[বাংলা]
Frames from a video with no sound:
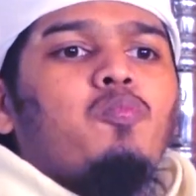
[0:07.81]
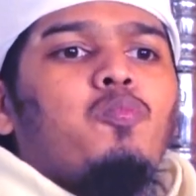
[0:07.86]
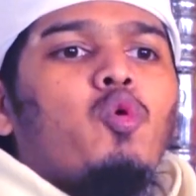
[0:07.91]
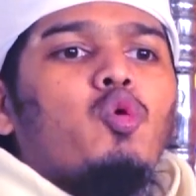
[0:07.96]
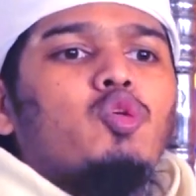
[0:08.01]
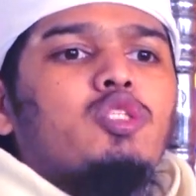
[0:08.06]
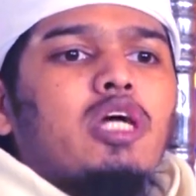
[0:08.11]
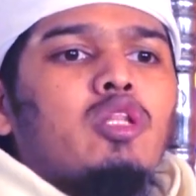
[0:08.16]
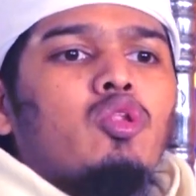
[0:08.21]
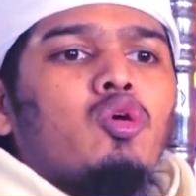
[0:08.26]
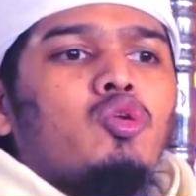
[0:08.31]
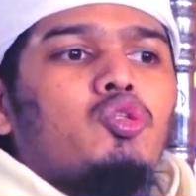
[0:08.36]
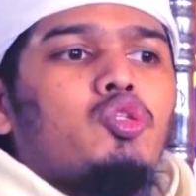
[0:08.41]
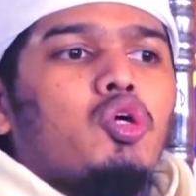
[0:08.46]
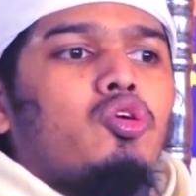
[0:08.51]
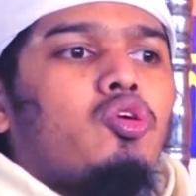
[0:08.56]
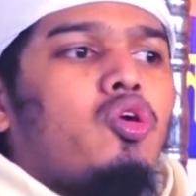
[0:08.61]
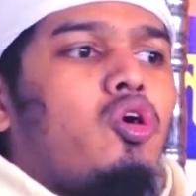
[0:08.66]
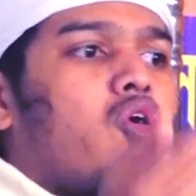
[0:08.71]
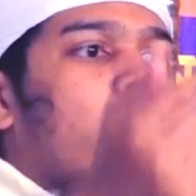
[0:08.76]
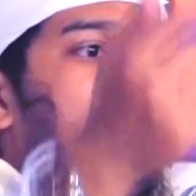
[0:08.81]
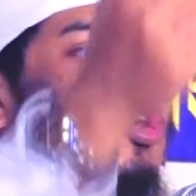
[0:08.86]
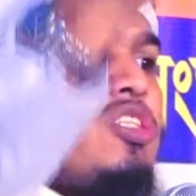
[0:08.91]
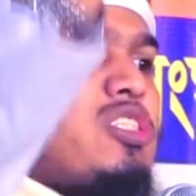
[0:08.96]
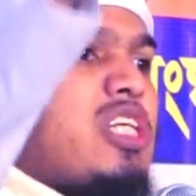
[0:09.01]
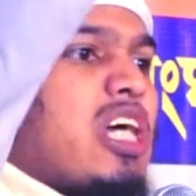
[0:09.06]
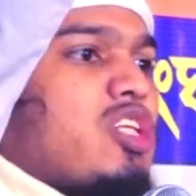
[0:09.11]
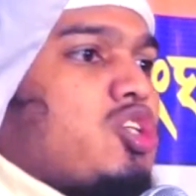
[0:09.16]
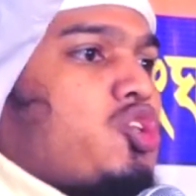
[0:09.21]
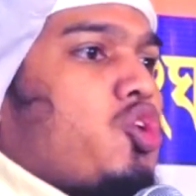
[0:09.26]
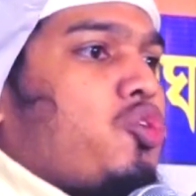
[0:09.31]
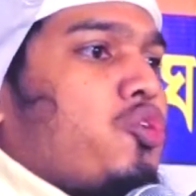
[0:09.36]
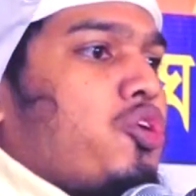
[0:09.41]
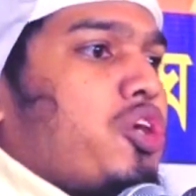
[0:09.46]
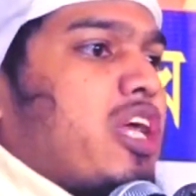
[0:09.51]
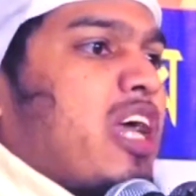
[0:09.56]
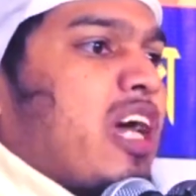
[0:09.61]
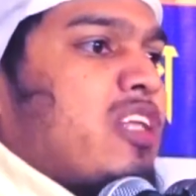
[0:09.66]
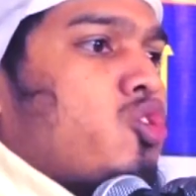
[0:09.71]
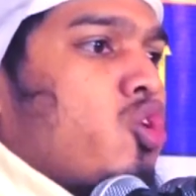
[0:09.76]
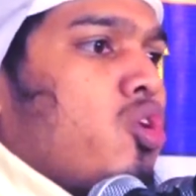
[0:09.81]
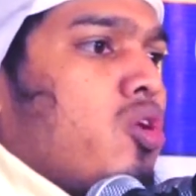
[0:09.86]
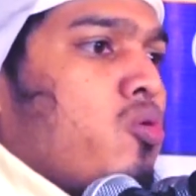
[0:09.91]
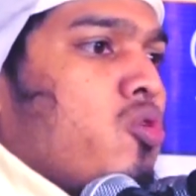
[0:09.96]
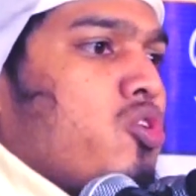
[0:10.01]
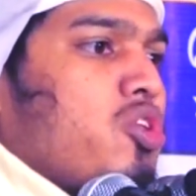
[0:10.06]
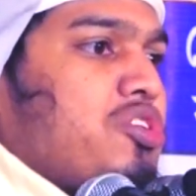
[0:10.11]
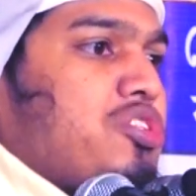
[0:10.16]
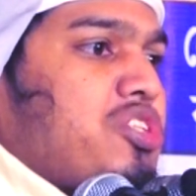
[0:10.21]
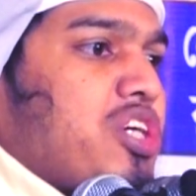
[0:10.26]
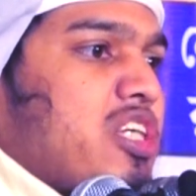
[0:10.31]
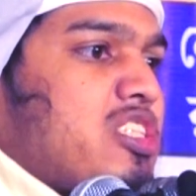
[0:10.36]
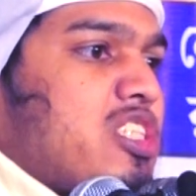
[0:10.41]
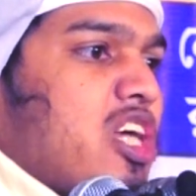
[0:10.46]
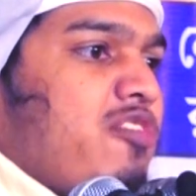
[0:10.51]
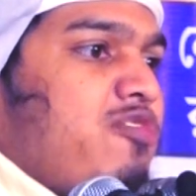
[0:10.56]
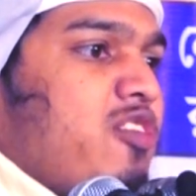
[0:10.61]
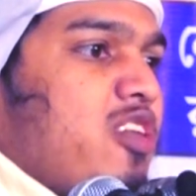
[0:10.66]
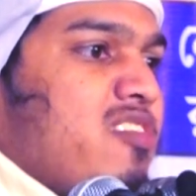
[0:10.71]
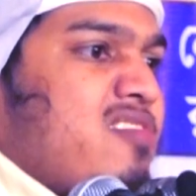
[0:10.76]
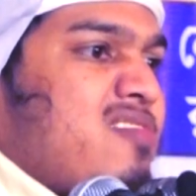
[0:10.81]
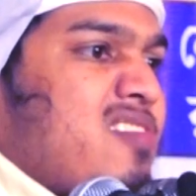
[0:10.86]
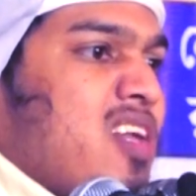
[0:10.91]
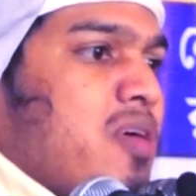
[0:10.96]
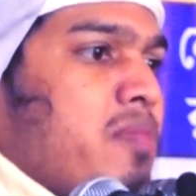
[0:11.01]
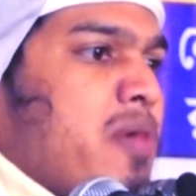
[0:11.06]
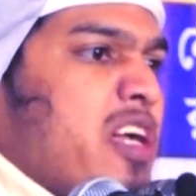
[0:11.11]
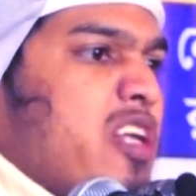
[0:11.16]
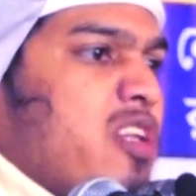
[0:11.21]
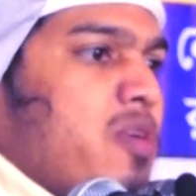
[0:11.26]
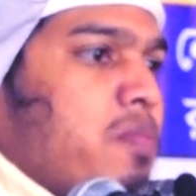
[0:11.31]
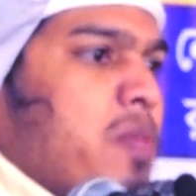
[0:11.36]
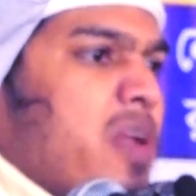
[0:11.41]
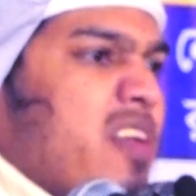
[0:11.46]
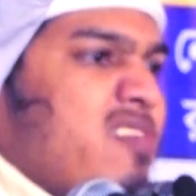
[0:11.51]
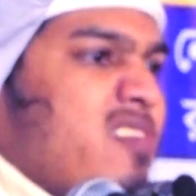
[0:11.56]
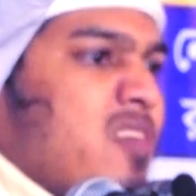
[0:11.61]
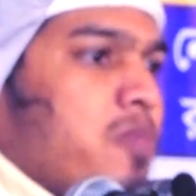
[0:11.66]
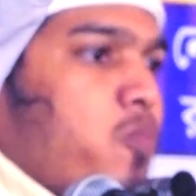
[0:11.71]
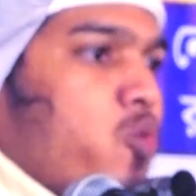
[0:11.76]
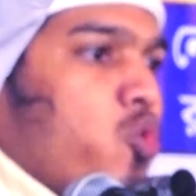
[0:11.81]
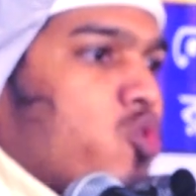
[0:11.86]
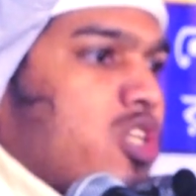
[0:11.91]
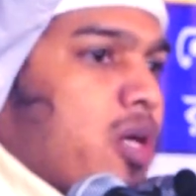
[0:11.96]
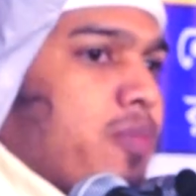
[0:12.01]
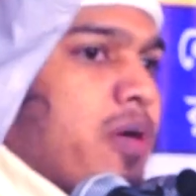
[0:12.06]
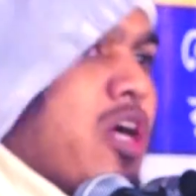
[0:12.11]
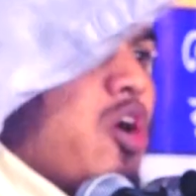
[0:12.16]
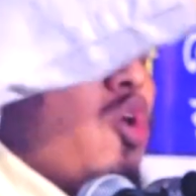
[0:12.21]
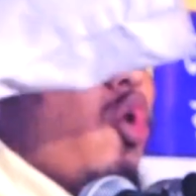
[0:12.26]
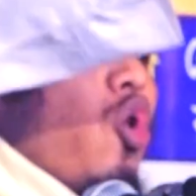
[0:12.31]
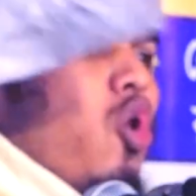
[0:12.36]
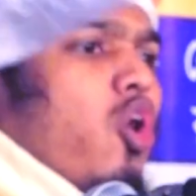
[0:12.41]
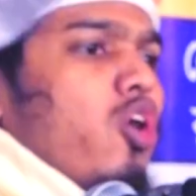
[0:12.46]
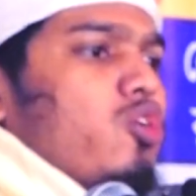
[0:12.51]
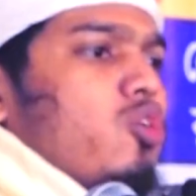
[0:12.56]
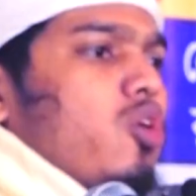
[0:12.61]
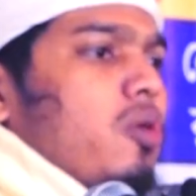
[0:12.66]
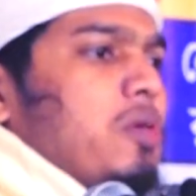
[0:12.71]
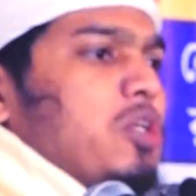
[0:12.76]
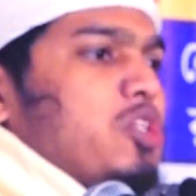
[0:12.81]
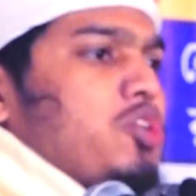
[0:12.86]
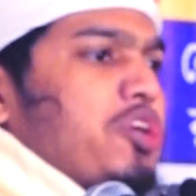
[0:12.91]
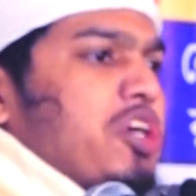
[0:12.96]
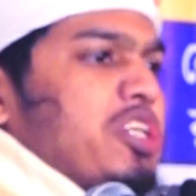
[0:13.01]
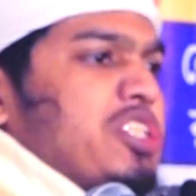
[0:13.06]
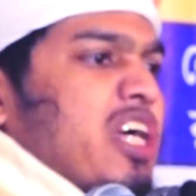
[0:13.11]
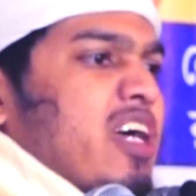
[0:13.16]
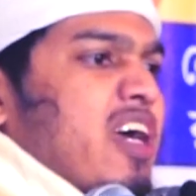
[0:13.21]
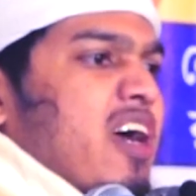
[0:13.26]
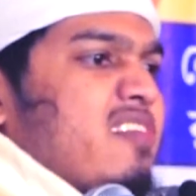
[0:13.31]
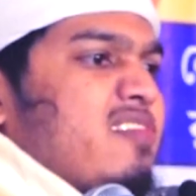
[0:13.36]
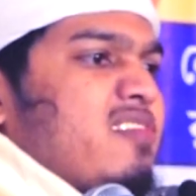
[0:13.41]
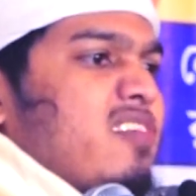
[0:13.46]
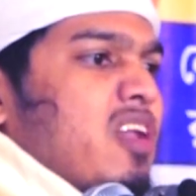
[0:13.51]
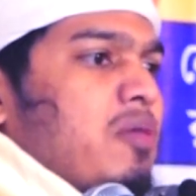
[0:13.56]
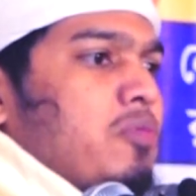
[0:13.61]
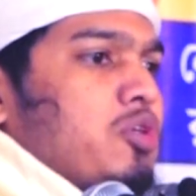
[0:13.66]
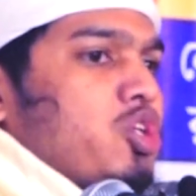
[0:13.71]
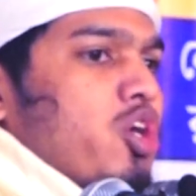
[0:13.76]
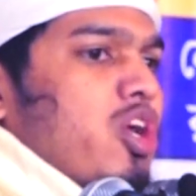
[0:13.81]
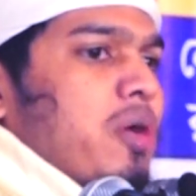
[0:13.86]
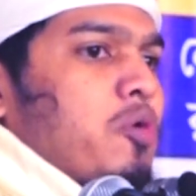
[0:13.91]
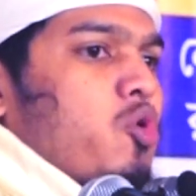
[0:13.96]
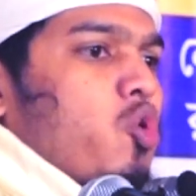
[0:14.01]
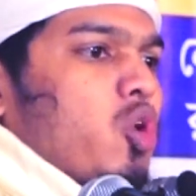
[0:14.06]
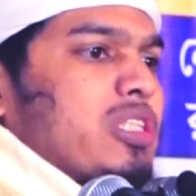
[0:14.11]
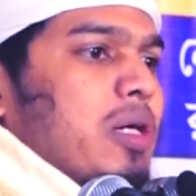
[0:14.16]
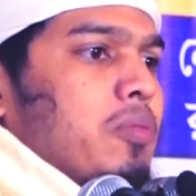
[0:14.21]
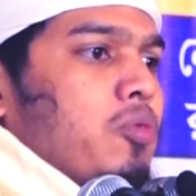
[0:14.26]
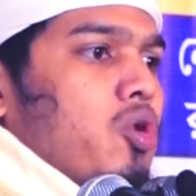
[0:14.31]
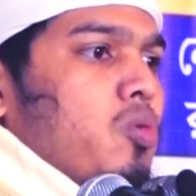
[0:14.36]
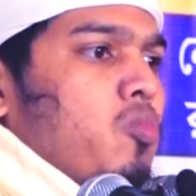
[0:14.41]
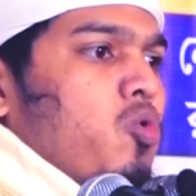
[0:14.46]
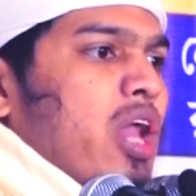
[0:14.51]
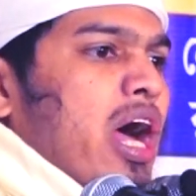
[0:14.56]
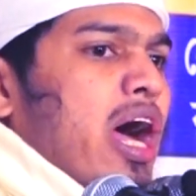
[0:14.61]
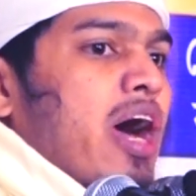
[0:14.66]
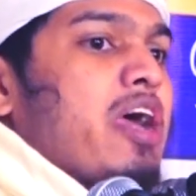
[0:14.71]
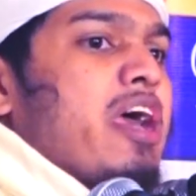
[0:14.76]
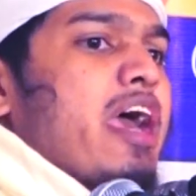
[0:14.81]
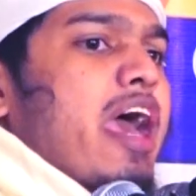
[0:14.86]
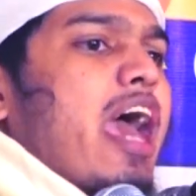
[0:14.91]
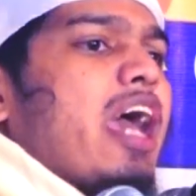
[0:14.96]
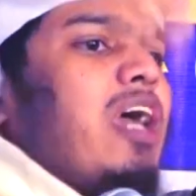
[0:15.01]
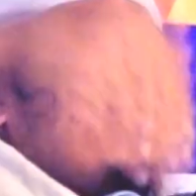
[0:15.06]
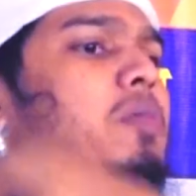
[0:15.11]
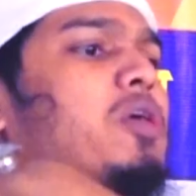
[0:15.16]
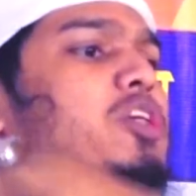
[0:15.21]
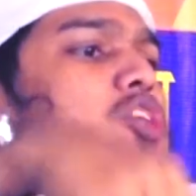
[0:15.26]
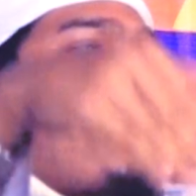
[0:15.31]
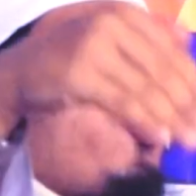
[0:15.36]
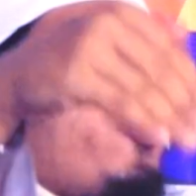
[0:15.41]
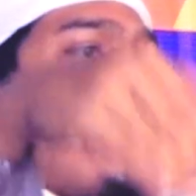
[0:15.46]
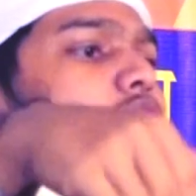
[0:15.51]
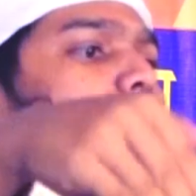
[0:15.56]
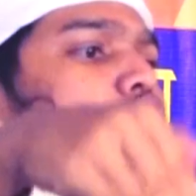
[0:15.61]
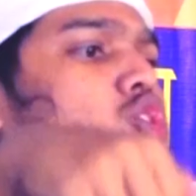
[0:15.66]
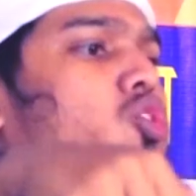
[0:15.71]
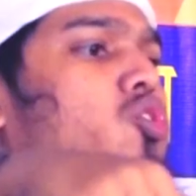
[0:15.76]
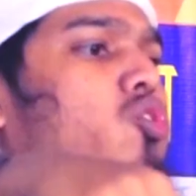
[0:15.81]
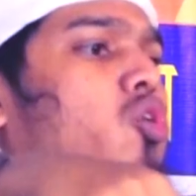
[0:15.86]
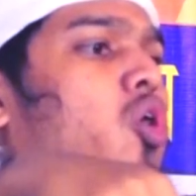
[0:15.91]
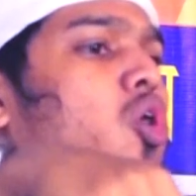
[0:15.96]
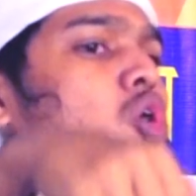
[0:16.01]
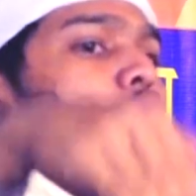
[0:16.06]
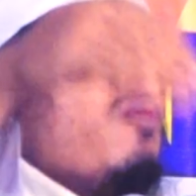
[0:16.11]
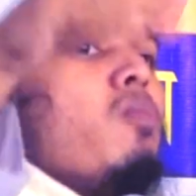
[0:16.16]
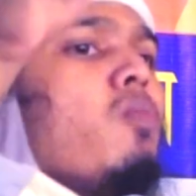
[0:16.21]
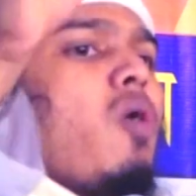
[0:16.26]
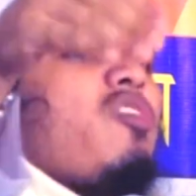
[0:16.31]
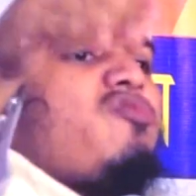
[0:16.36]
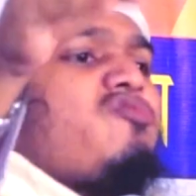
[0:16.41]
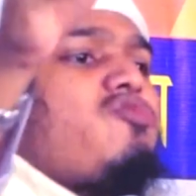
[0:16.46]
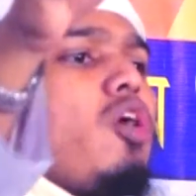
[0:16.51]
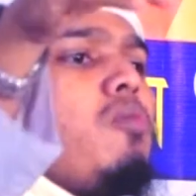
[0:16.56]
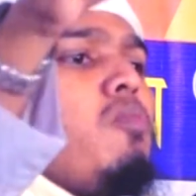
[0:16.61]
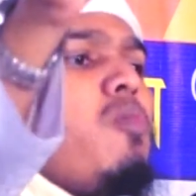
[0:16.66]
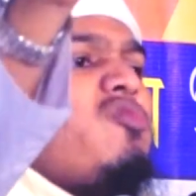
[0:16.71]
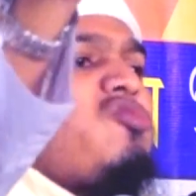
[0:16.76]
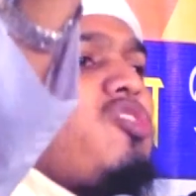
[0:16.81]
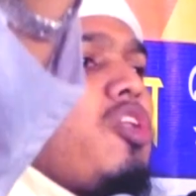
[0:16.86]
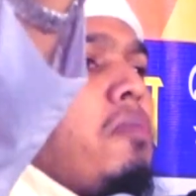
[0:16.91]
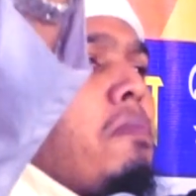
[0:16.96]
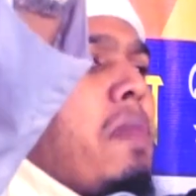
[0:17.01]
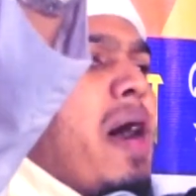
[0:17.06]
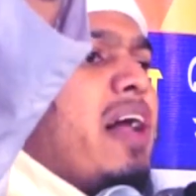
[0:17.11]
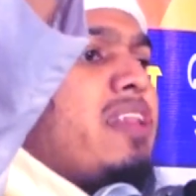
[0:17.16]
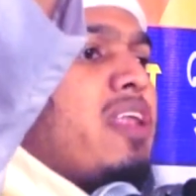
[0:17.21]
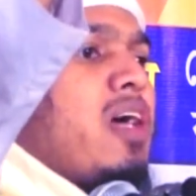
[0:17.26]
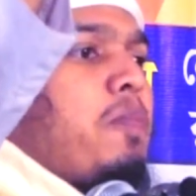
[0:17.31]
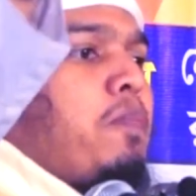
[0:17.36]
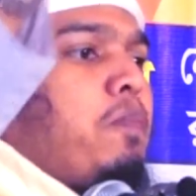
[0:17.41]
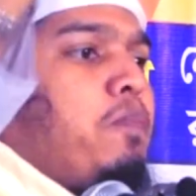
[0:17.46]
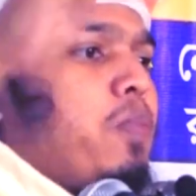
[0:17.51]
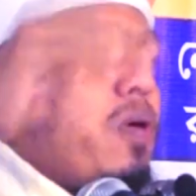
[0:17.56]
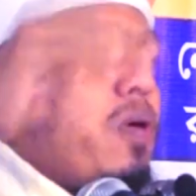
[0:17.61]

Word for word: পৌঁছানোর জন্য জাতিসংঘের কাছে অনুমোদন চেয়েছে ফিলিস্তিনে মেডিসিন পৌঁছাবে অন্য বিষয়ে শেখ হাসিনার বিষয়ে আমি কথা বলবো না এই বিষয়ের জন্য মুসলিম মুসলমানের